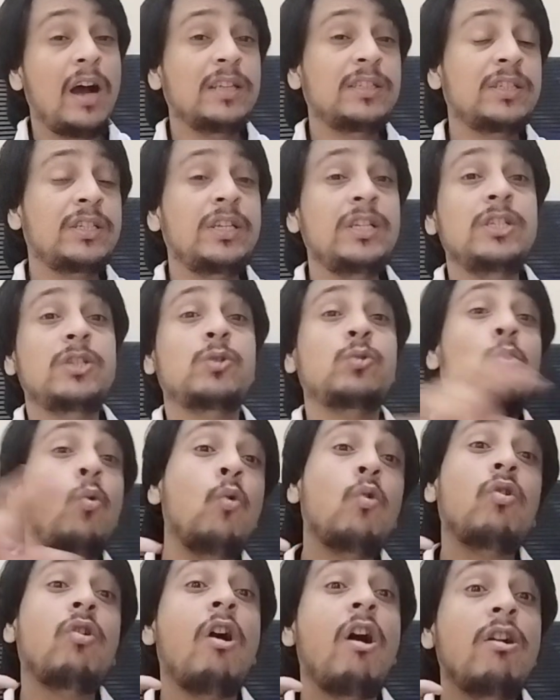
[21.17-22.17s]
आज की
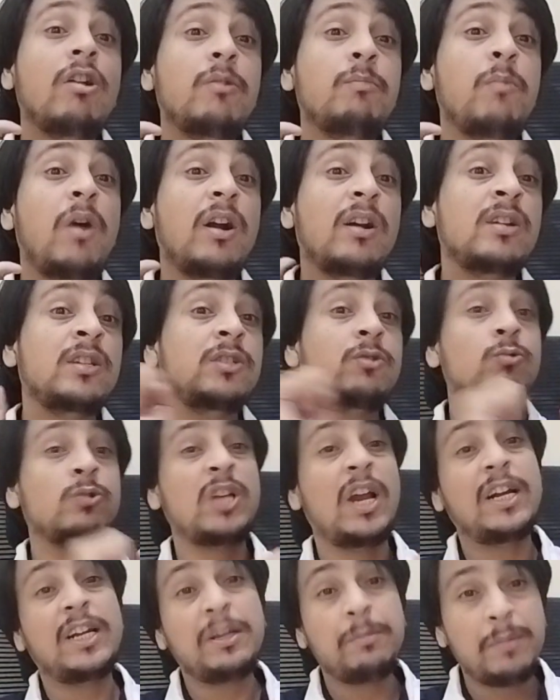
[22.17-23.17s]
सो कॉल्ड मॉडर्न
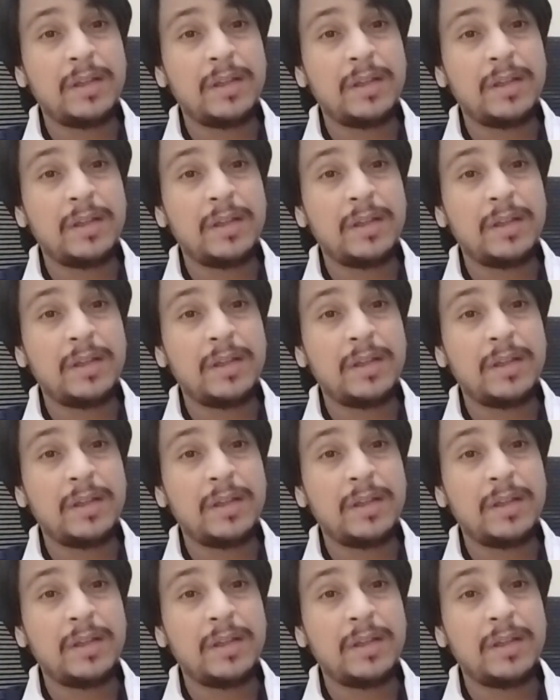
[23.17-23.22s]
सोसाइटी